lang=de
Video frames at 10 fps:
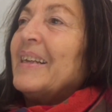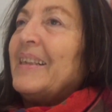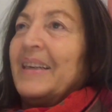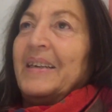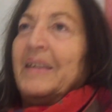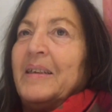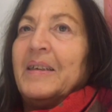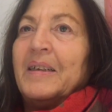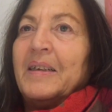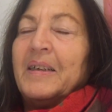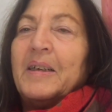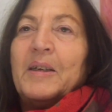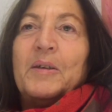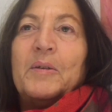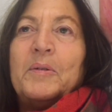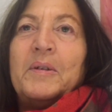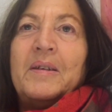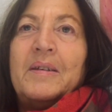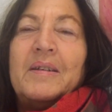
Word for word: ja. Und